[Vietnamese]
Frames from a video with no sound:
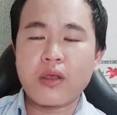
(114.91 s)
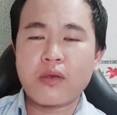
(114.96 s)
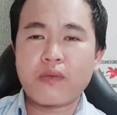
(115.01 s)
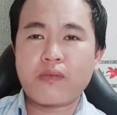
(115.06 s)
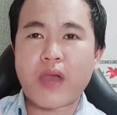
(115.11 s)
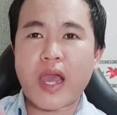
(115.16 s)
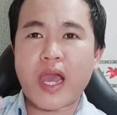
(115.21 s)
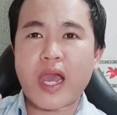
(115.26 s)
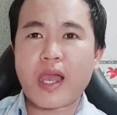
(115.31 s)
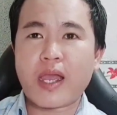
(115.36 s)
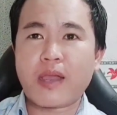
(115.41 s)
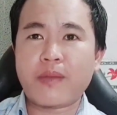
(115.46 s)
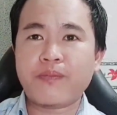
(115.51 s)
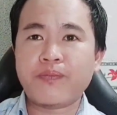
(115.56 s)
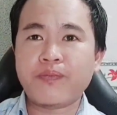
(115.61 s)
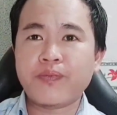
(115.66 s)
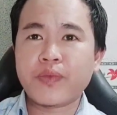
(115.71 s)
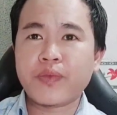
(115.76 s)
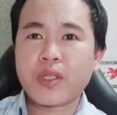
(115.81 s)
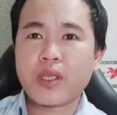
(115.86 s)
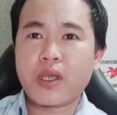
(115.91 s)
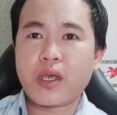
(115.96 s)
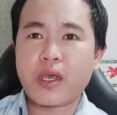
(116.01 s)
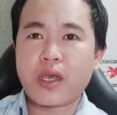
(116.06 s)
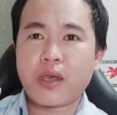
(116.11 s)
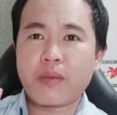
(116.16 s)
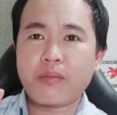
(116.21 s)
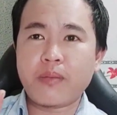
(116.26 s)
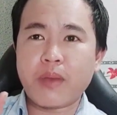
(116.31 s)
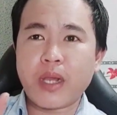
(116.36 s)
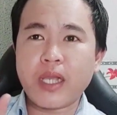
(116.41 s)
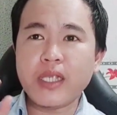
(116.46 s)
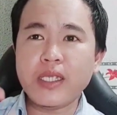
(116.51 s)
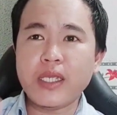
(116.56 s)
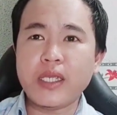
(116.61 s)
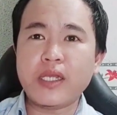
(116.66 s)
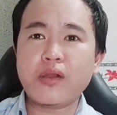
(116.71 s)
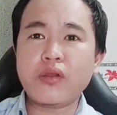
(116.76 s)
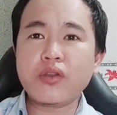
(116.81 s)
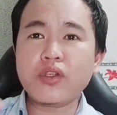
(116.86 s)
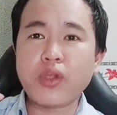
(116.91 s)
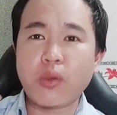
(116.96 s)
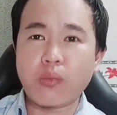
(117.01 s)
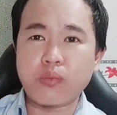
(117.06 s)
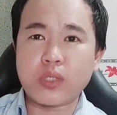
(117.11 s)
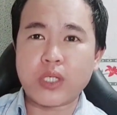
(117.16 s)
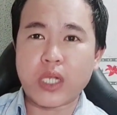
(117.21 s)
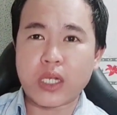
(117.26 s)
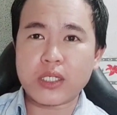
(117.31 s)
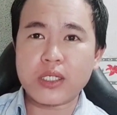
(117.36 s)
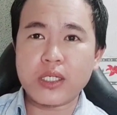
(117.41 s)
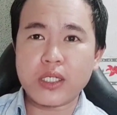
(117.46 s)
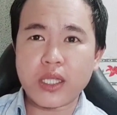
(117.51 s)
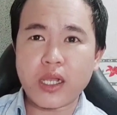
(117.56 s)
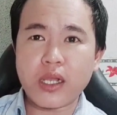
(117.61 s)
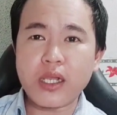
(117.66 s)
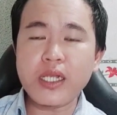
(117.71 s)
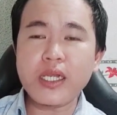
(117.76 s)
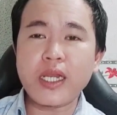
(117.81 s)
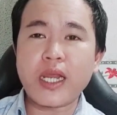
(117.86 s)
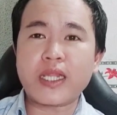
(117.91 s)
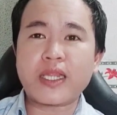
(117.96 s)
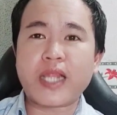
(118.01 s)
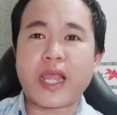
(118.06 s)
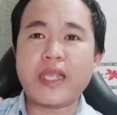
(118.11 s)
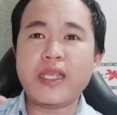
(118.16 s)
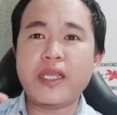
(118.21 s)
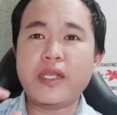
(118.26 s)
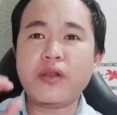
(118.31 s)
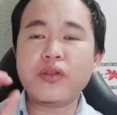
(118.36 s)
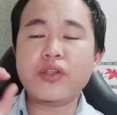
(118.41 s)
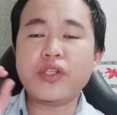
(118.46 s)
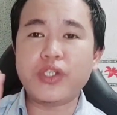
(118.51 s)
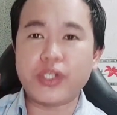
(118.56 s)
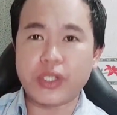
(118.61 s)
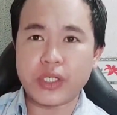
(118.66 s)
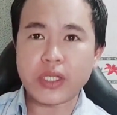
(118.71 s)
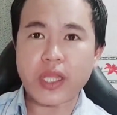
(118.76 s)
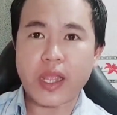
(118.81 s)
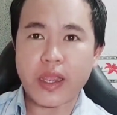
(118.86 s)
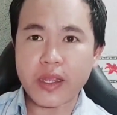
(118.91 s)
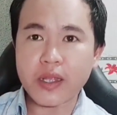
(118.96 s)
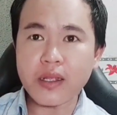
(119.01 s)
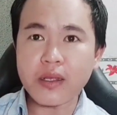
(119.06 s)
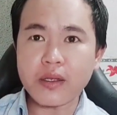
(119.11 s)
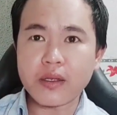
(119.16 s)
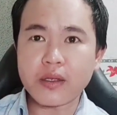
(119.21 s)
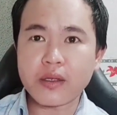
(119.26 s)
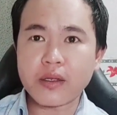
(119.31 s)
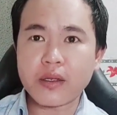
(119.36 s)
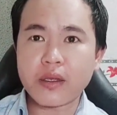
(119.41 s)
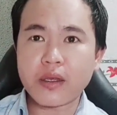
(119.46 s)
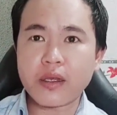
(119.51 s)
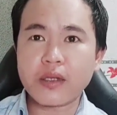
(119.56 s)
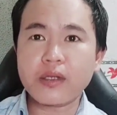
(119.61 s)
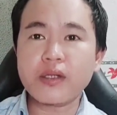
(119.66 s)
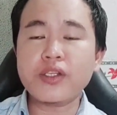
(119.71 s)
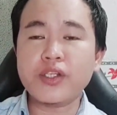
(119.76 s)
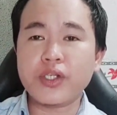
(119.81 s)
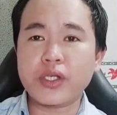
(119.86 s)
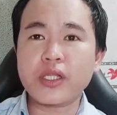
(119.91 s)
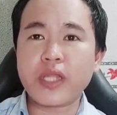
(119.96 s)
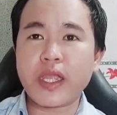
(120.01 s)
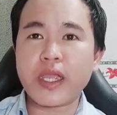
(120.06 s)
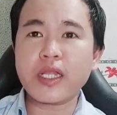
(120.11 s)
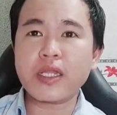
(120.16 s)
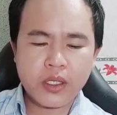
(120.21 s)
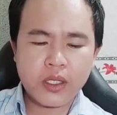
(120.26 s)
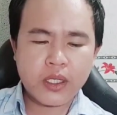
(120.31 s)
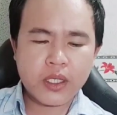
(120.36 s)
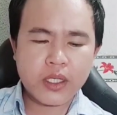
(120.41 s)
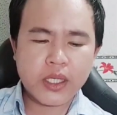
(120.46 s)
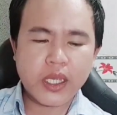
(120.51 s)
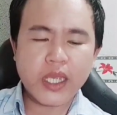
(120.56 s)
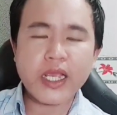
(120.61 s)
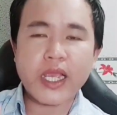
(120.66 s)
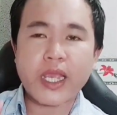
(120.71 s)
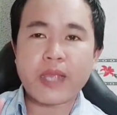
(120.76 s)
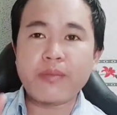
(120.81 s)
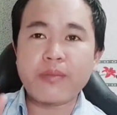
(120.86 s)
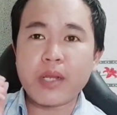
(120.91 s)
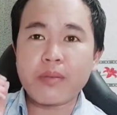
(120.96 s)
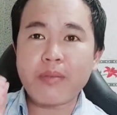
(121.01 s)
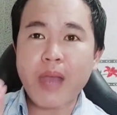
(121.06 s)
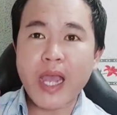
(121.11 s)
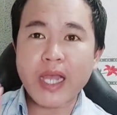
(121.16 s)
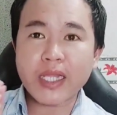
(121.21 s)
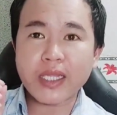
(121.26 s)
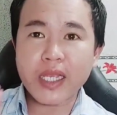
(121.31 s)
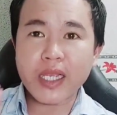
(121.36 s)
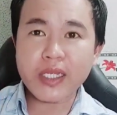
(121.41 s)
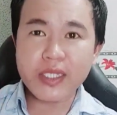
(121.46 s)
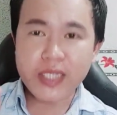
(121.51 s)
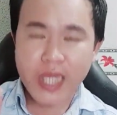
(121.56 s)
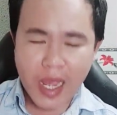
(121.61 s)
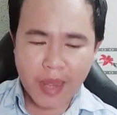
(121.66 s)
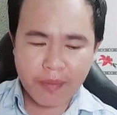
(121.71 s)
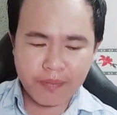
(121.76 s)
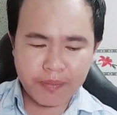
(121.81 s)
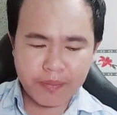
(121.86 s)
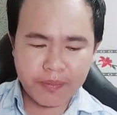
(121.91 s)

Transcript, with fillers: và à, bởi vì nó trùng trực như thế là tại vì nó chuyển tháng à, nó chuyển tháng cái ngày 13 tháng chạp